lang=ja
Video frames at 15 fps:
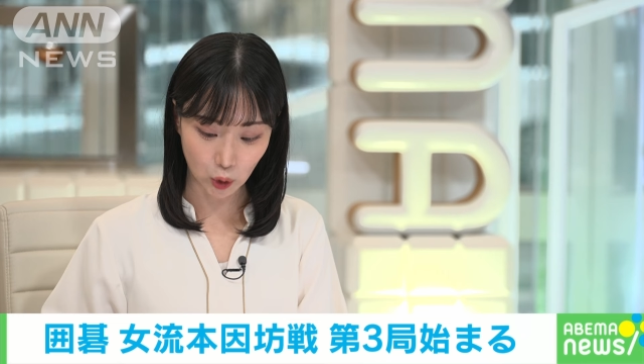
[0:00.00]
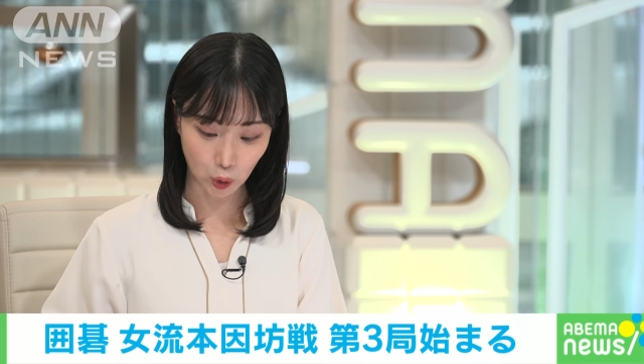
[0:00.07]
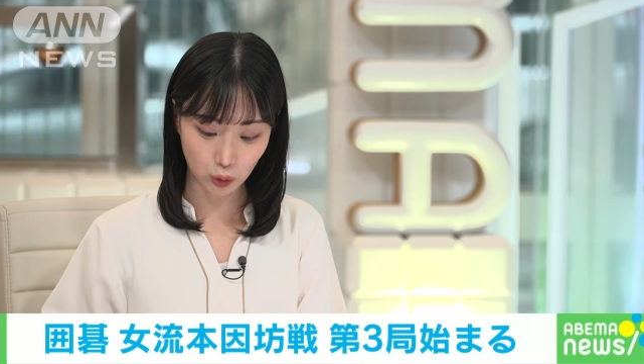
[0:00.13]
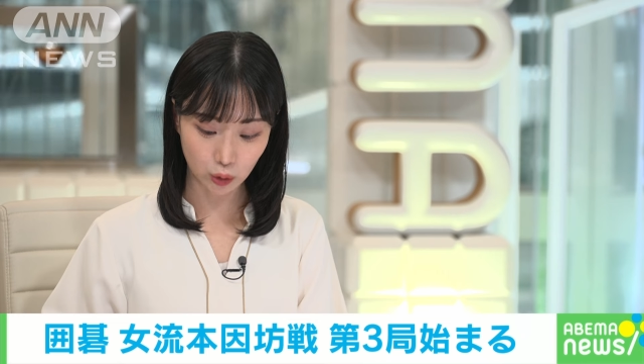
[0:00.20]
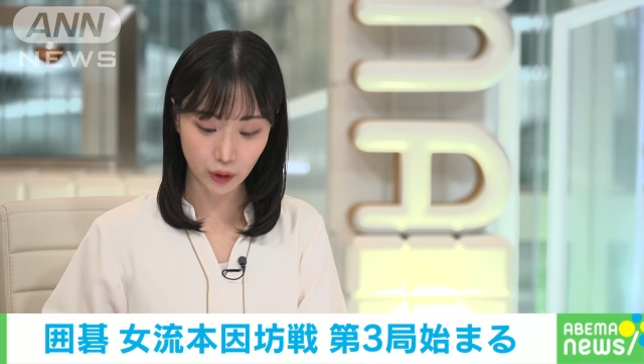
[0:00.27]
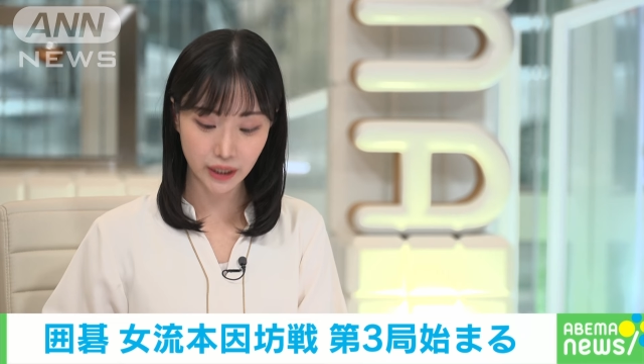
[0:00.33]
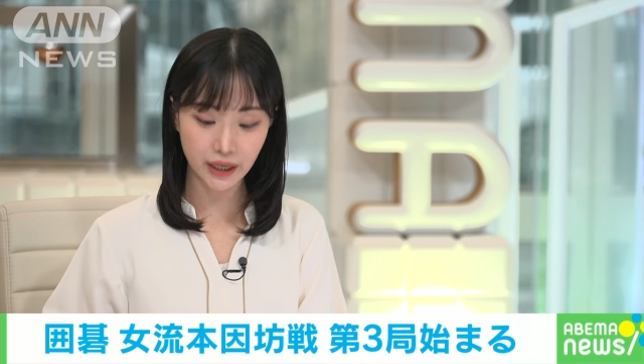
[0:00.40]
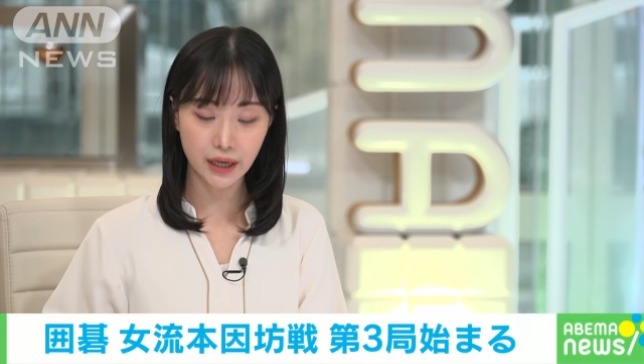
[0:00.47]
鳥
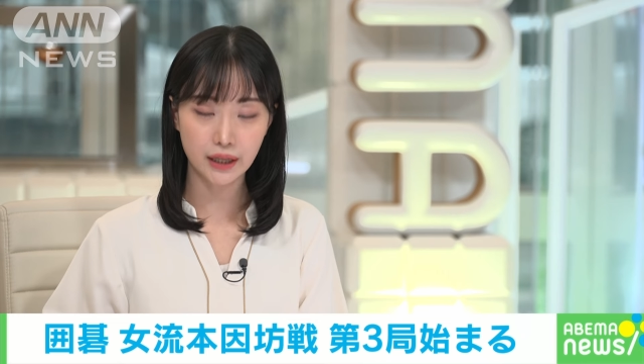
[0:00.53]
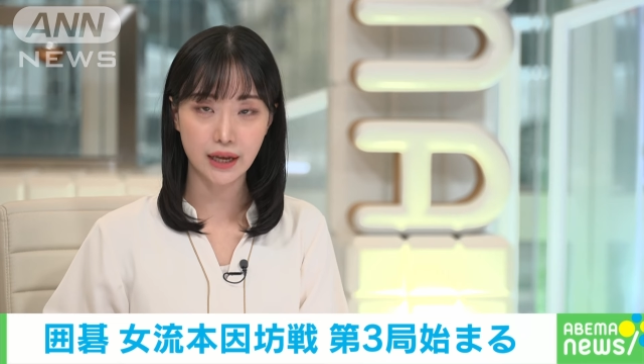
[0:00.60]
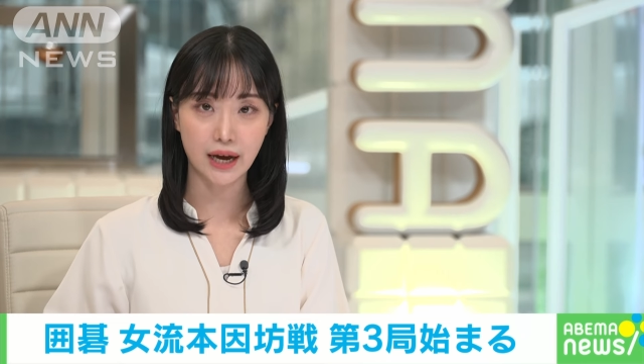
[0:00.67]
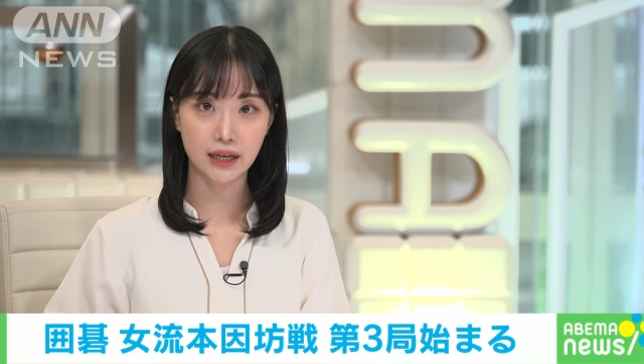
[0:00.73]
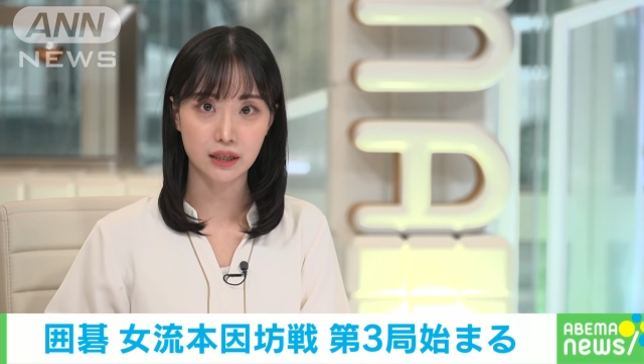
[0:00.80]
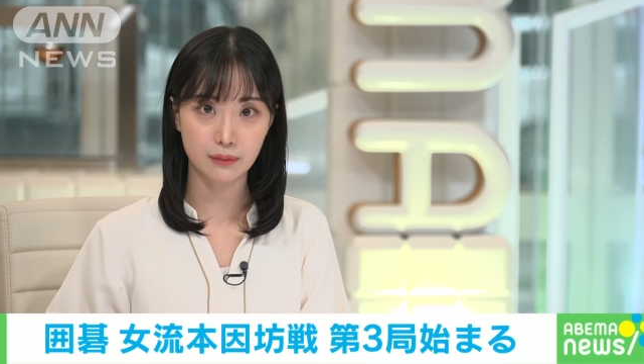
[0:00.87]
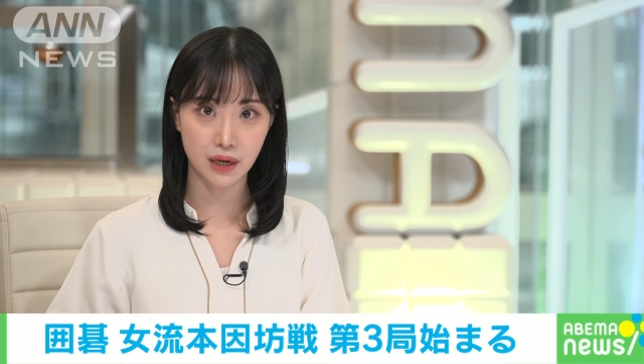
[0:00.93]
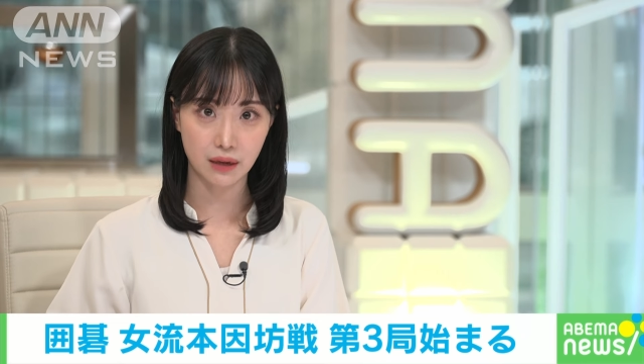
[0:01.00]
取県で
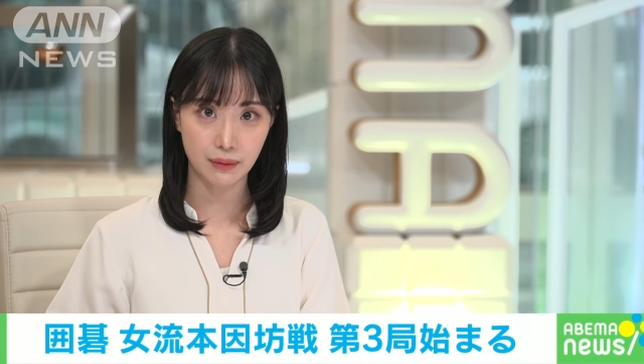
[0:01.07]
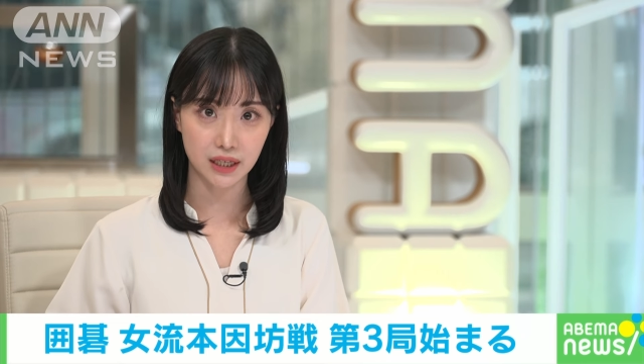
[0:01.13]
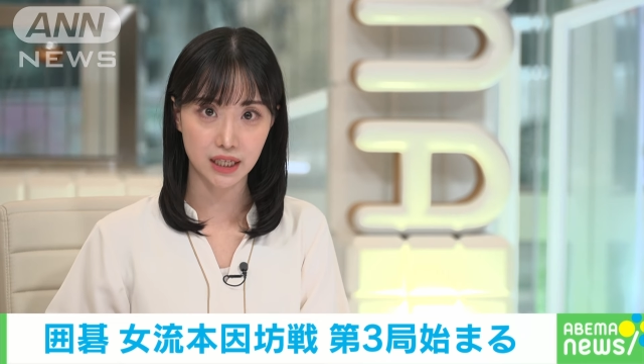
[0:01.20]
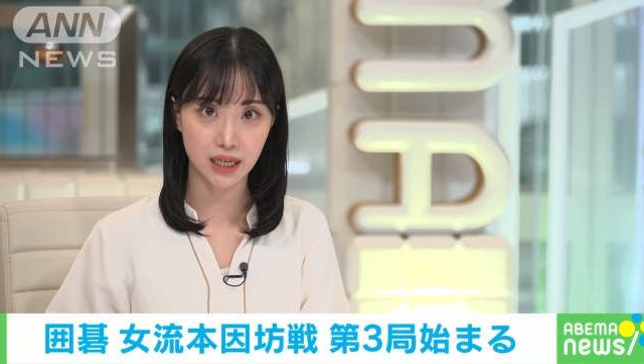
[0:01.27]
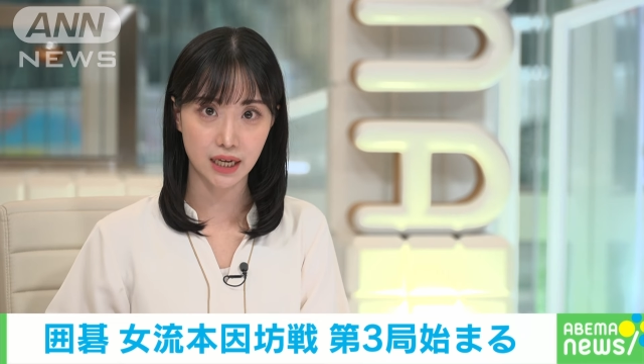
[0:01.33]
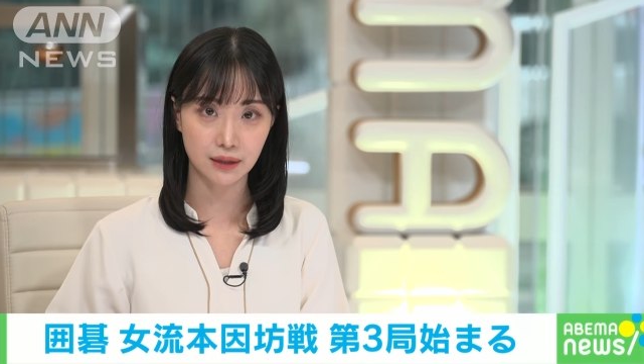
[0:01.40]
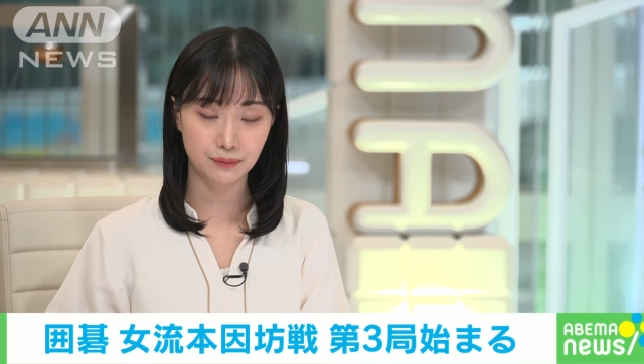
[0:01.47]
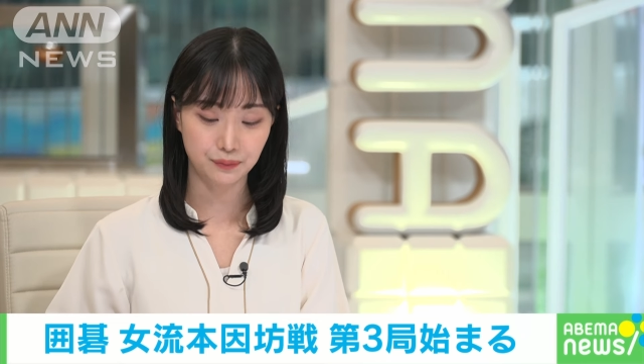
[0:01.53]
始まりまし
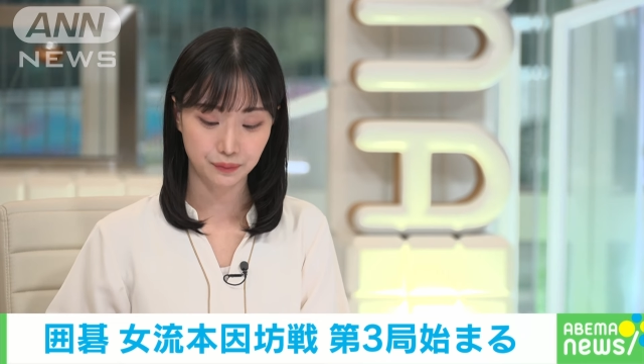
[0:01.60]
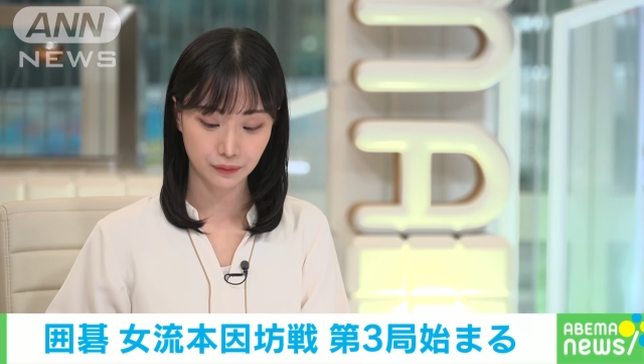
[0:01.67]
た